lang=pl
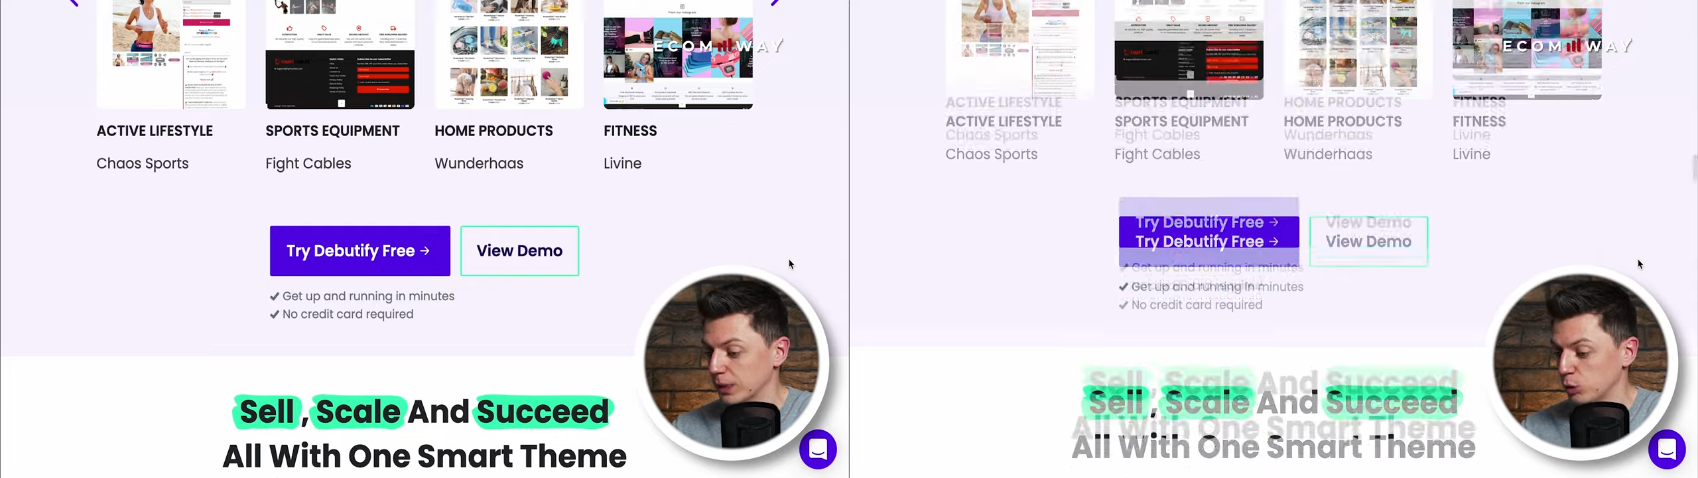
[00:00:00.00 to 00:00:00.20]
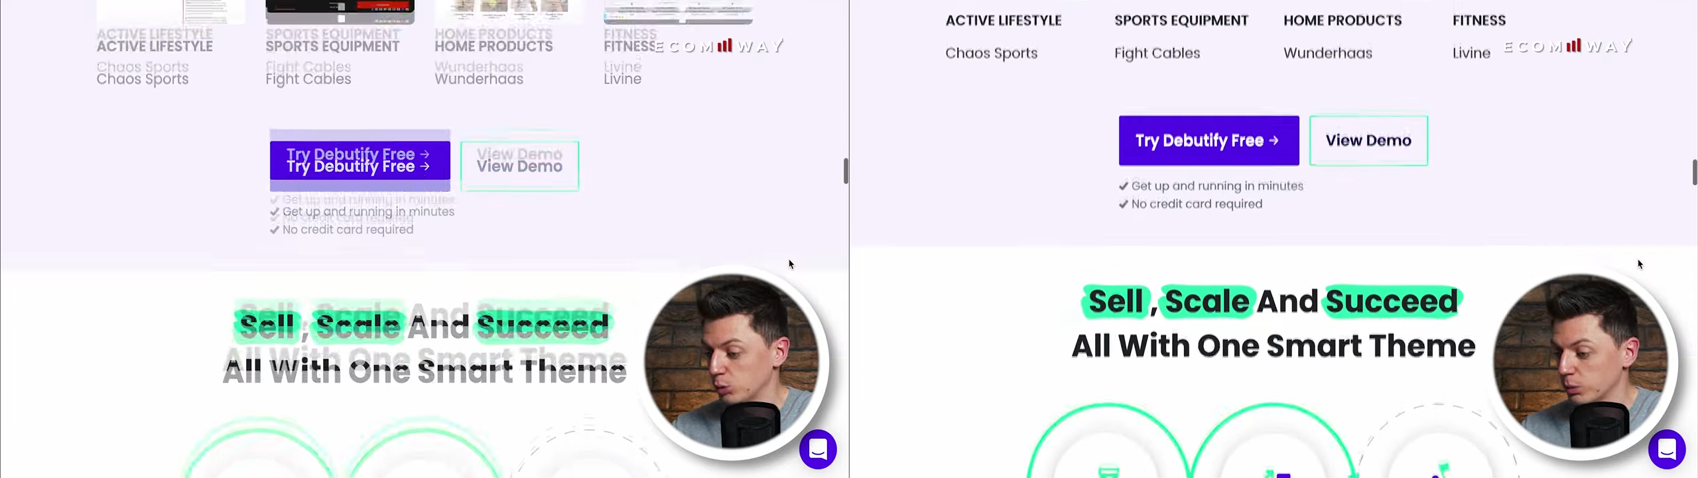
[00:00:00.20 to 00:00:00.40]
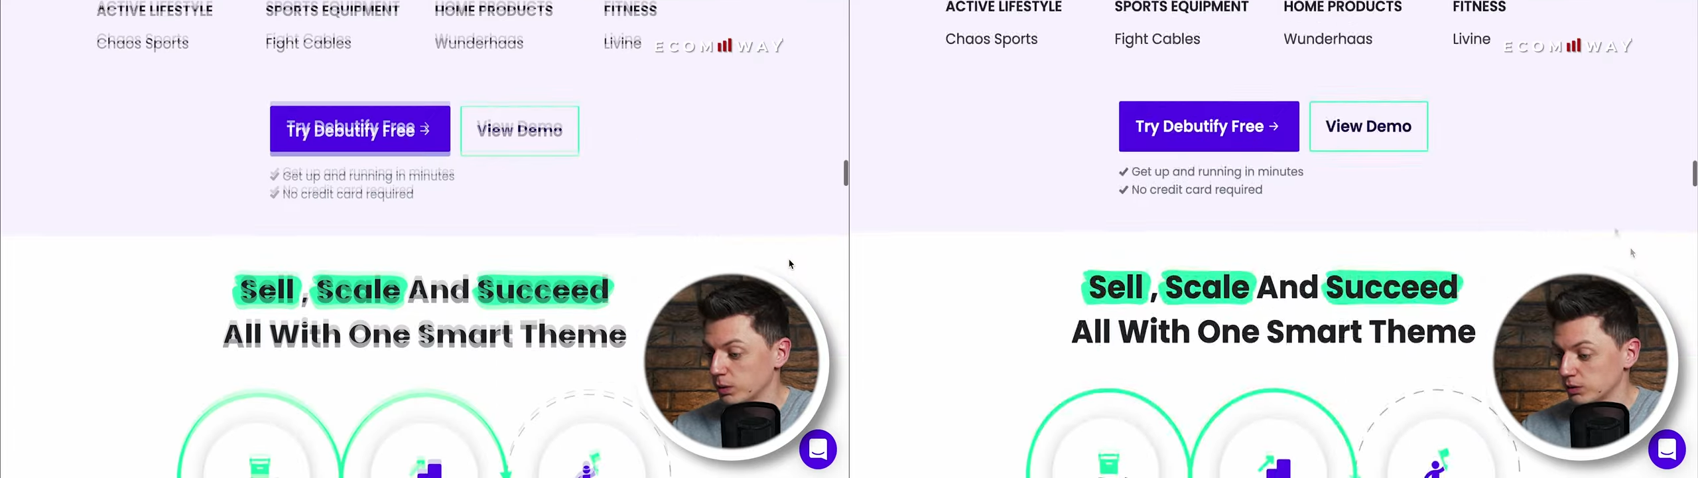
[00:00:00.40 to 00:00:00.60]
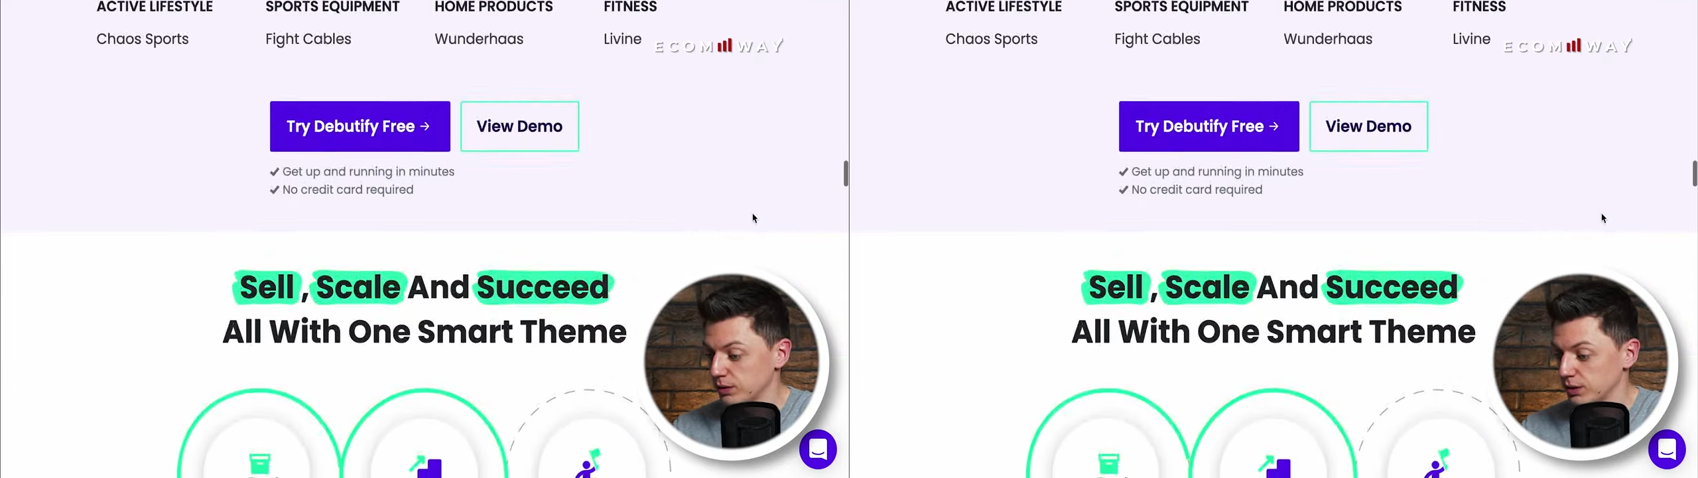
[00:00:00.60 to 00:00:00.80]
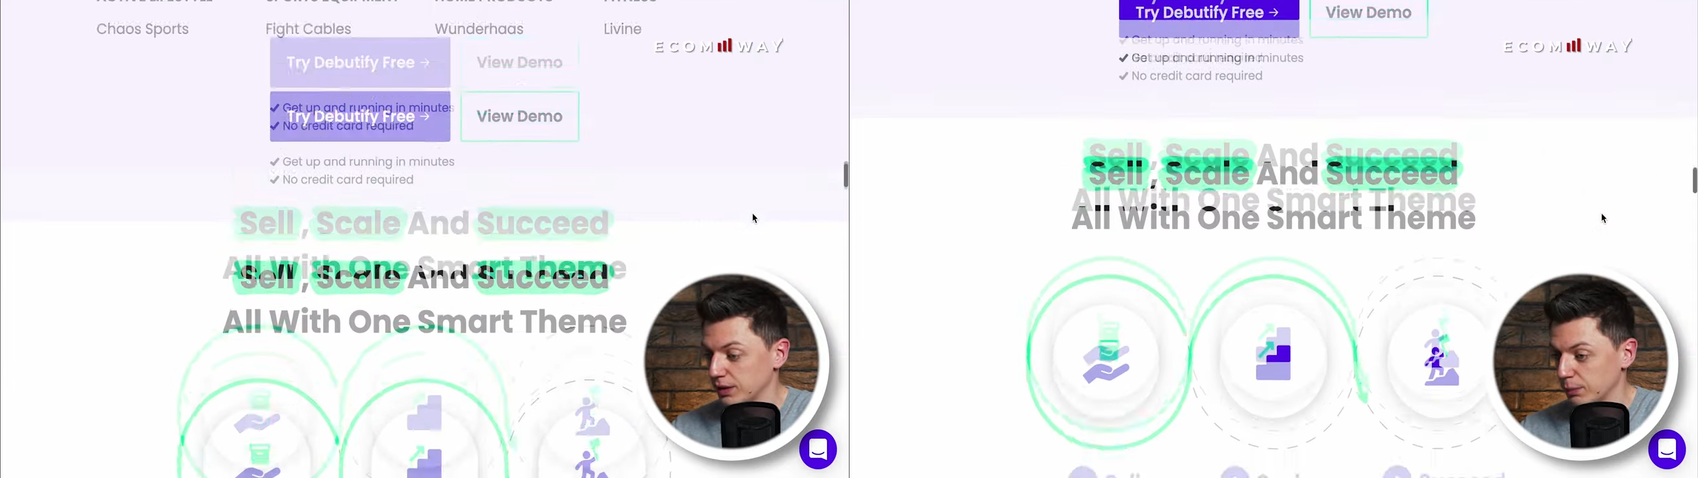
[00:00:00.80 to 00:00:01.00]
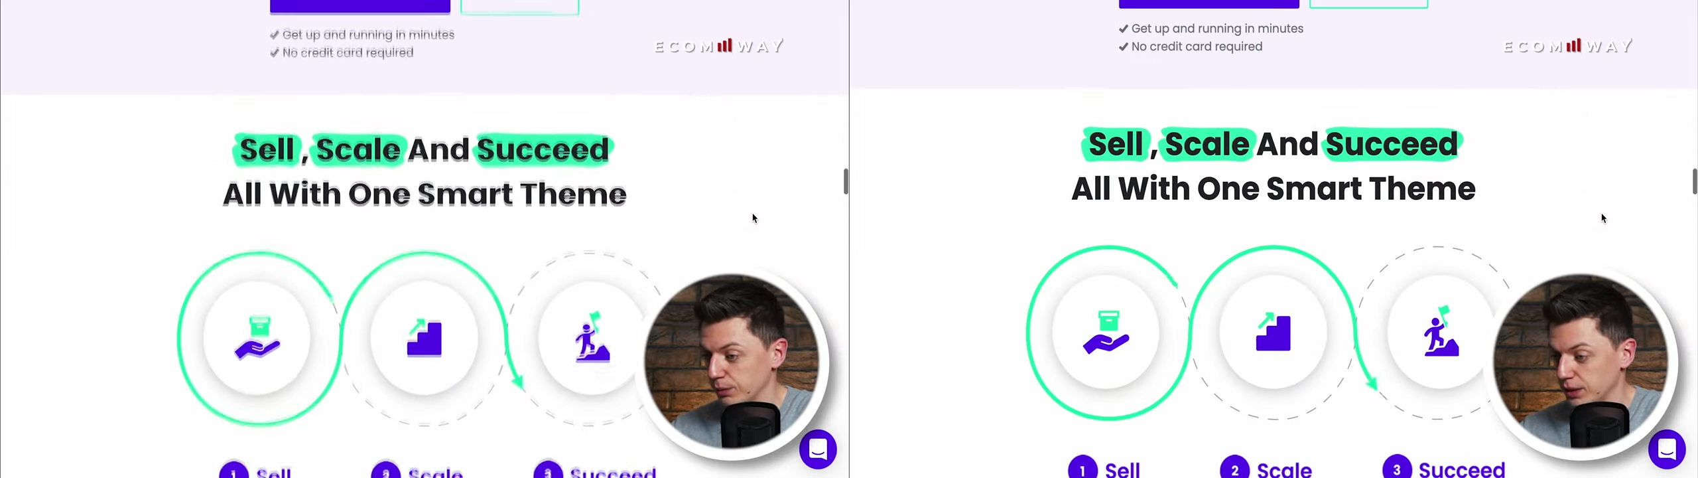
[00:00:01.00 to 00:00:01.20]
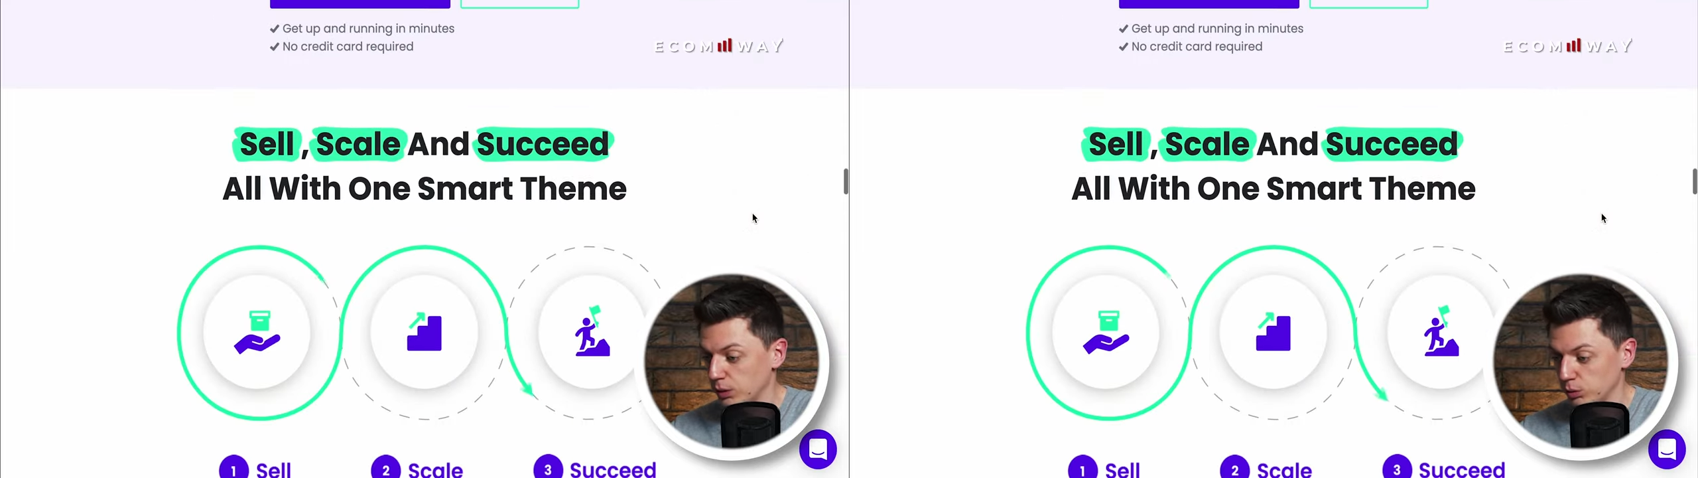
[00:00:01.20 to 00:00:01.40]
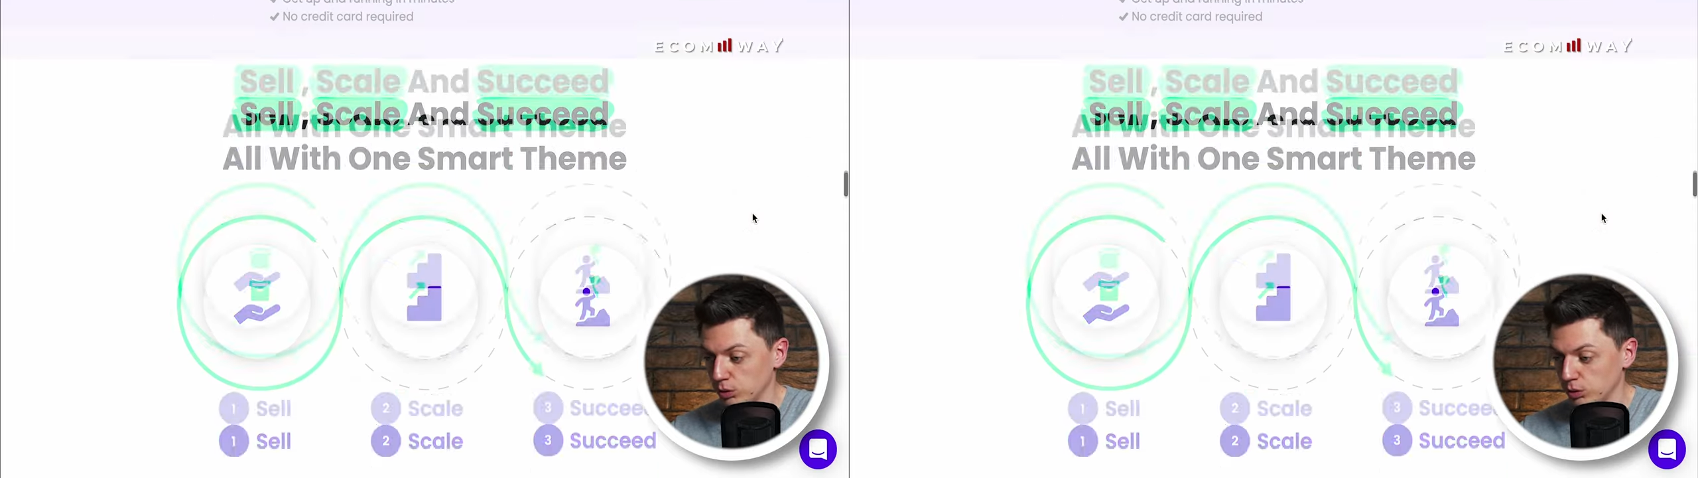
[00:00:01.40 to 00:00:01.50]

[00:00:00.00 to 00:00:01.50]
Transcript: na grubo, masz więcej kapitału,